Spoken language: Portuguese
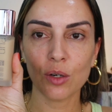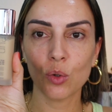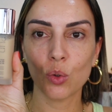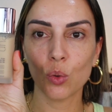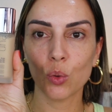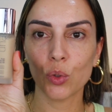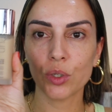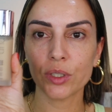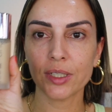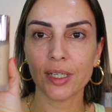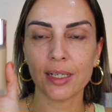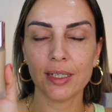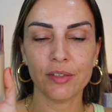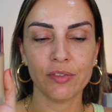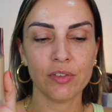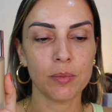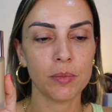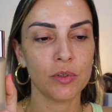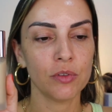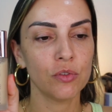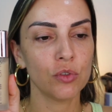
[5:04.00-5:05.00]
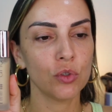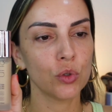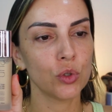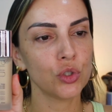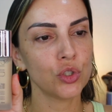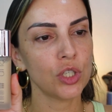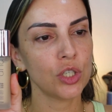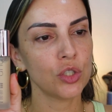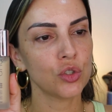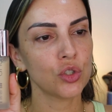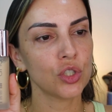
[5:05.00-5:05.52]
cor que a Lívia me enviou,
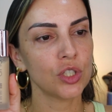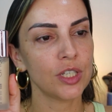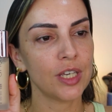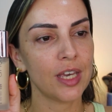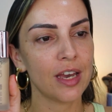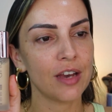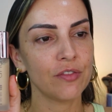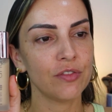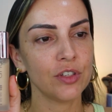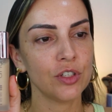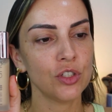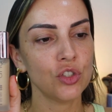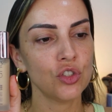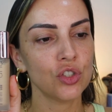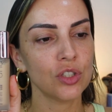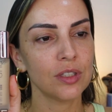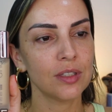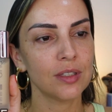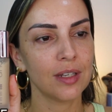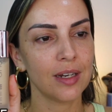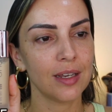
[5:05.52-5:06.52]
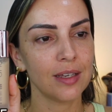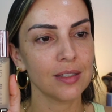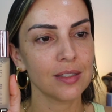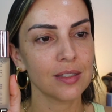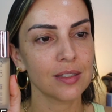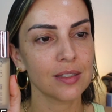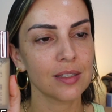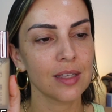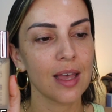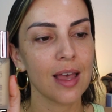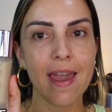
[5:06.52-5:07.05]
gente, que é a
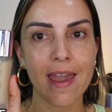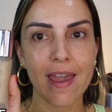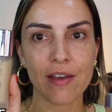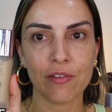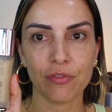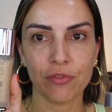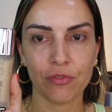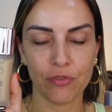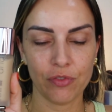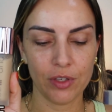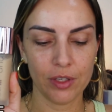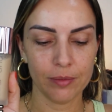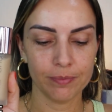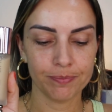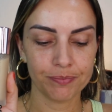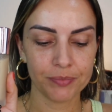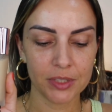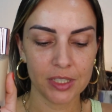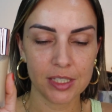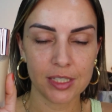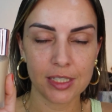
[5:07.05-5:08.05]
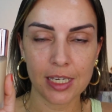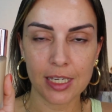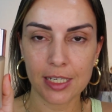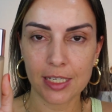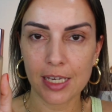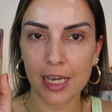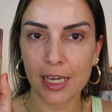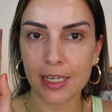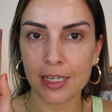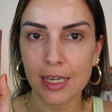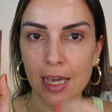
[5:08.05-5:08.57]
23F, que
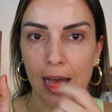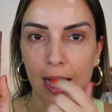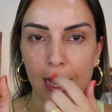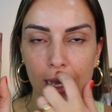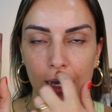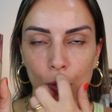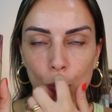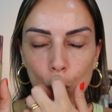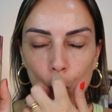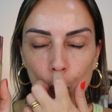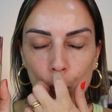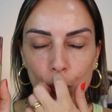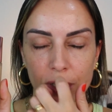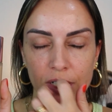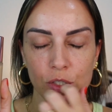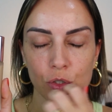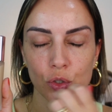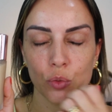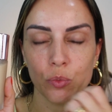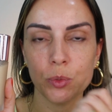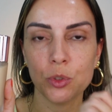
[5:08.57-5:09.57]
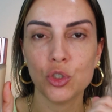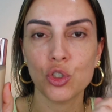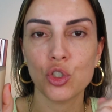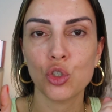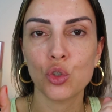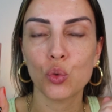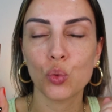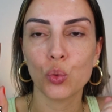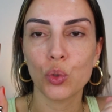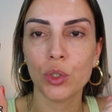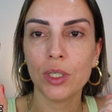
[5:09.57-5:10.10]
seria aí a cor que
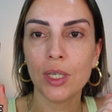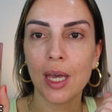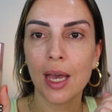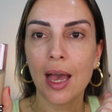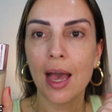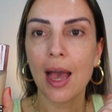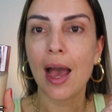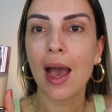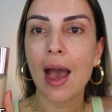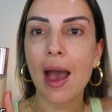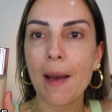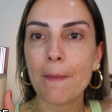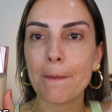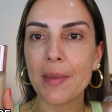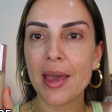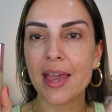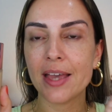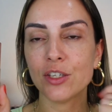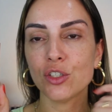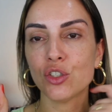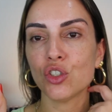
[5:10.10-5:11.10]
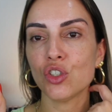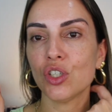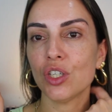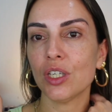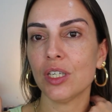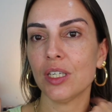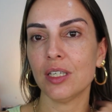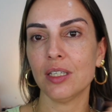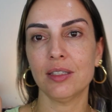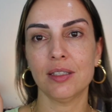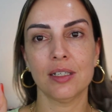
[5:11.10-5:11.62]
substitui a
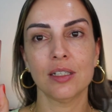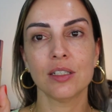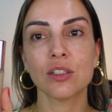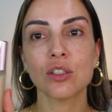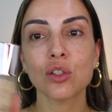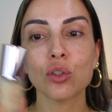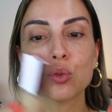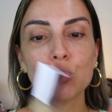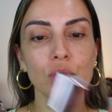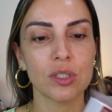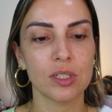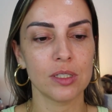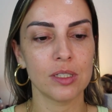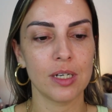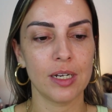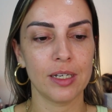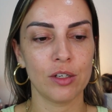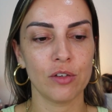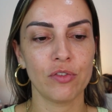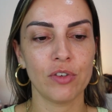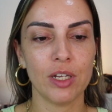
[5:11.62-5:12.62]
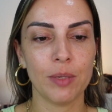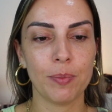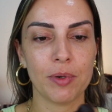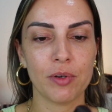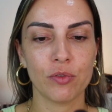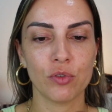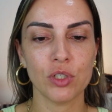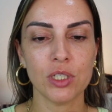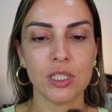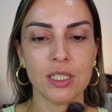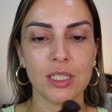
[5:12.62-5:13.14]
bege translúcida, né, que eu falei pra
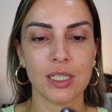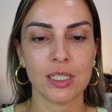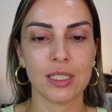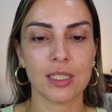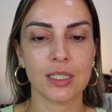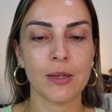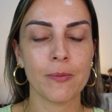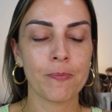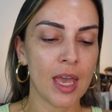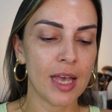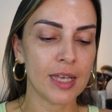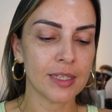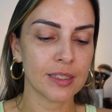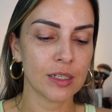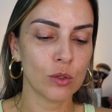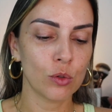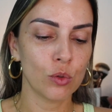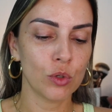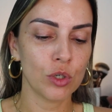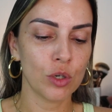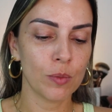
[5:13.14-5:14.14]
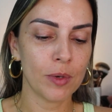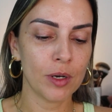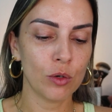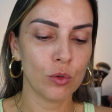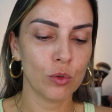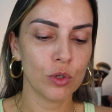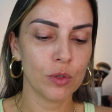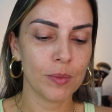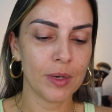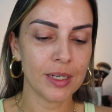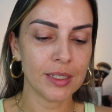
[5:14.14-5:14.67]
vocês. Essa cor é uma
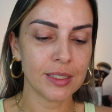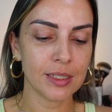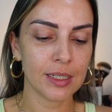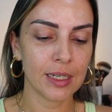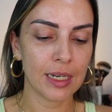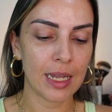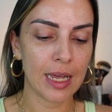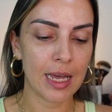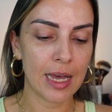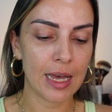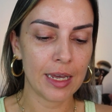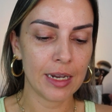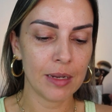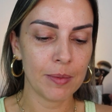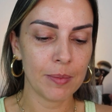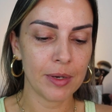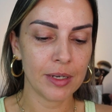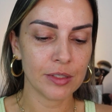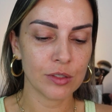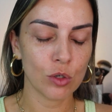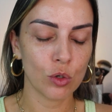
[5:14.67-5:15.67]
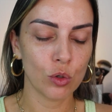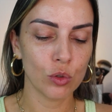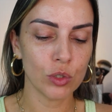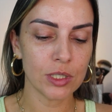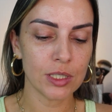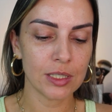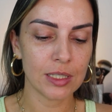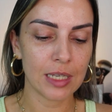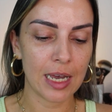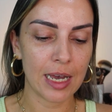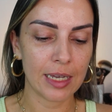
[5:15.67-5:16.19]
cor mais clara, mais
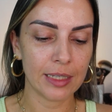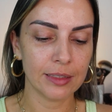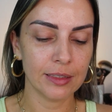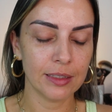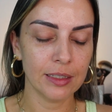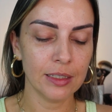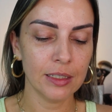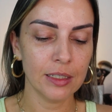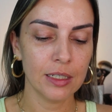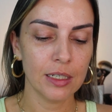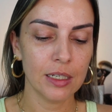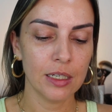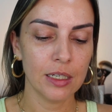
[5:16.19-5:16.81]
rosada,